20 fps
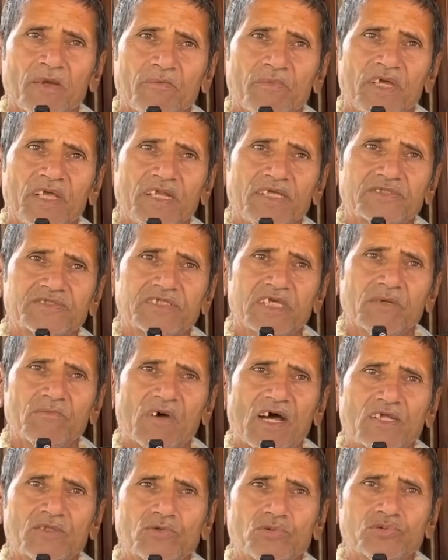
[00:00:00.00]
फिर इसके
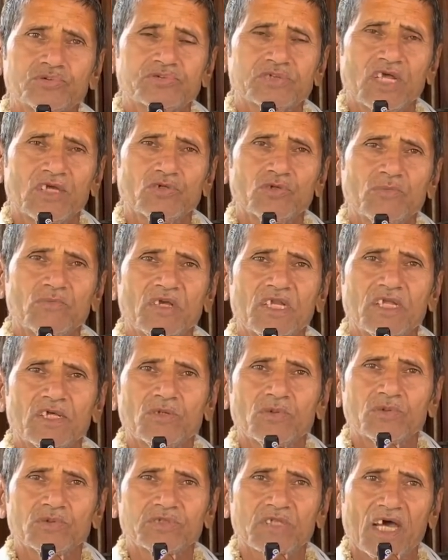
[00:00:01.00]
बाद दूसरा जो
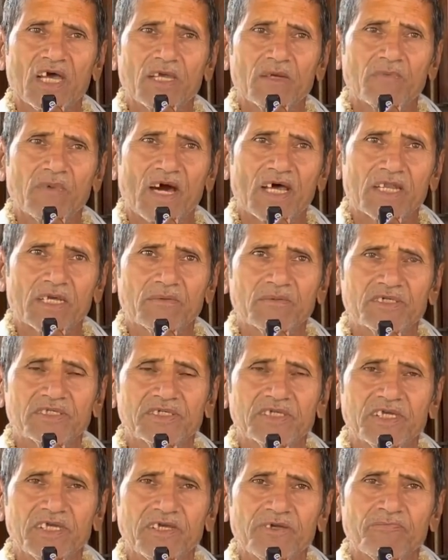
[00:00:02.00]
मिलन होता है बारह
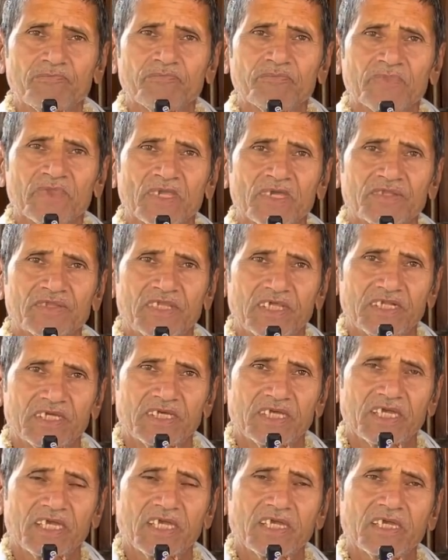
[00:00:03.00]
बजे दिन
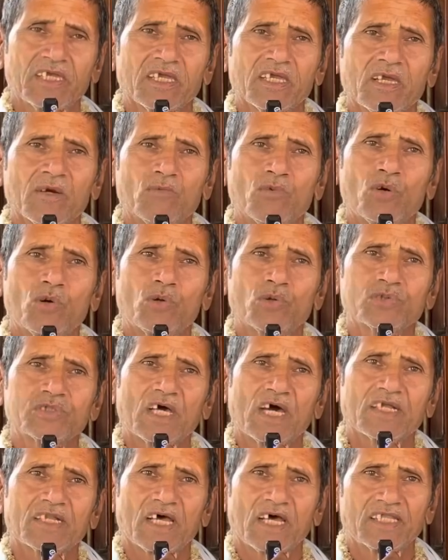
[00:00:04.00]
के वो
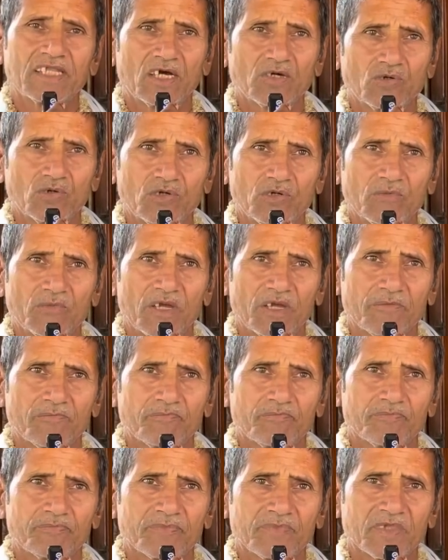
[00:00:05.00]
होता है राधा कुंड में
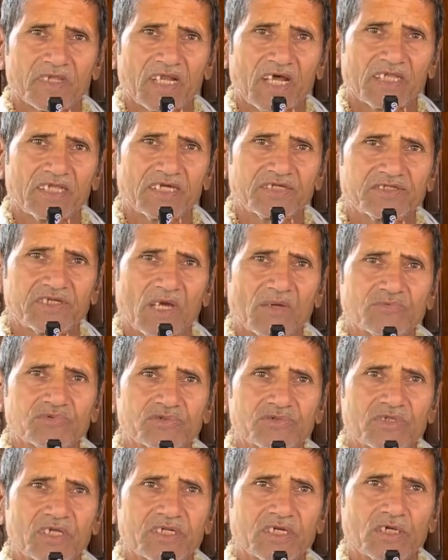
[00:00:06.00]
राधा श्याम
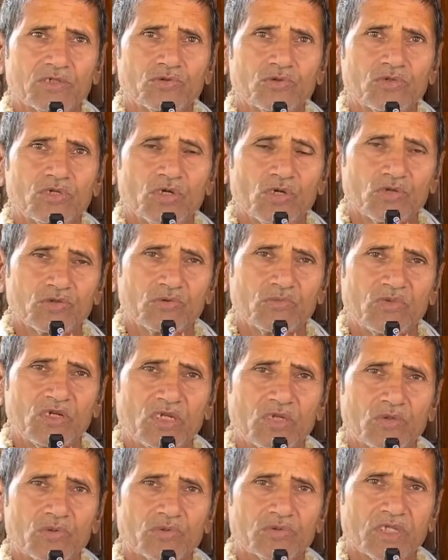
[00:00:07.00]
सुंदर का जो निकुंज
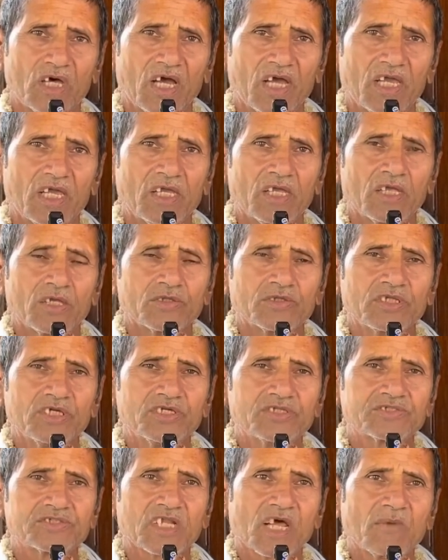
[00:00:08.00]
मिलन होता है
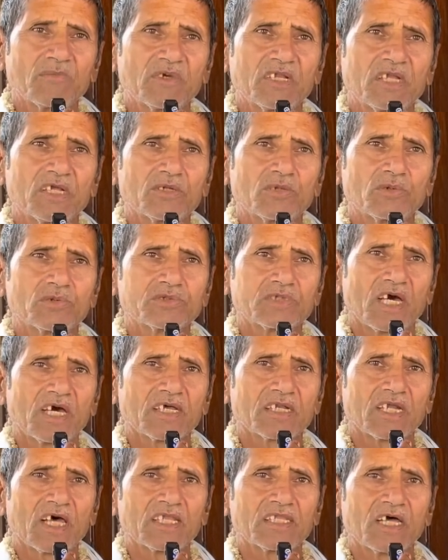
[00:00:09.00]
तीसरा मिलन होता
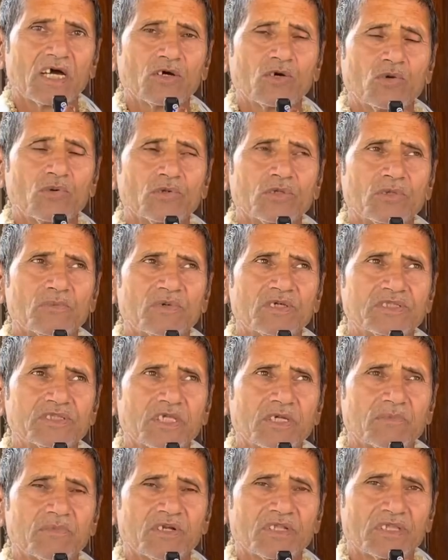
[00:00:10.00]
है राधा गोविंद
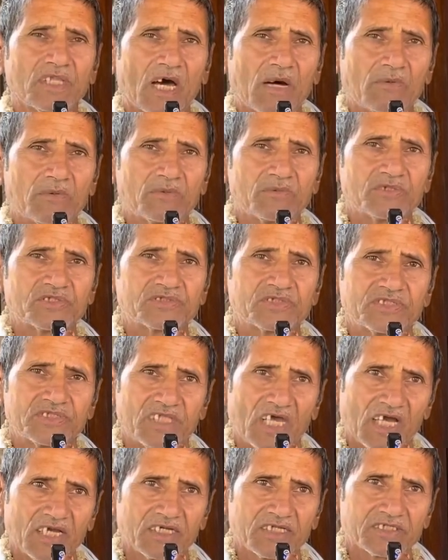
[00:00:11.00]
मंदिर वृंदावन में
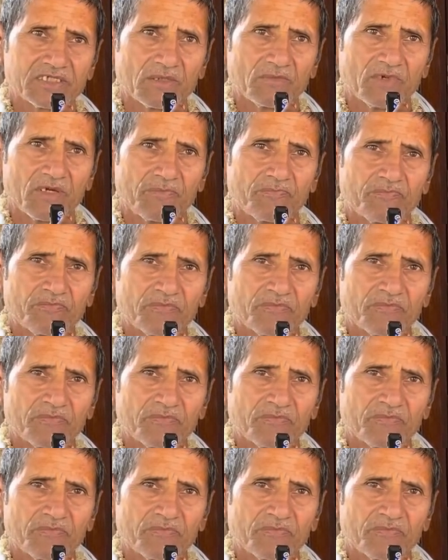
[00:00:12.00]
संध्या के समय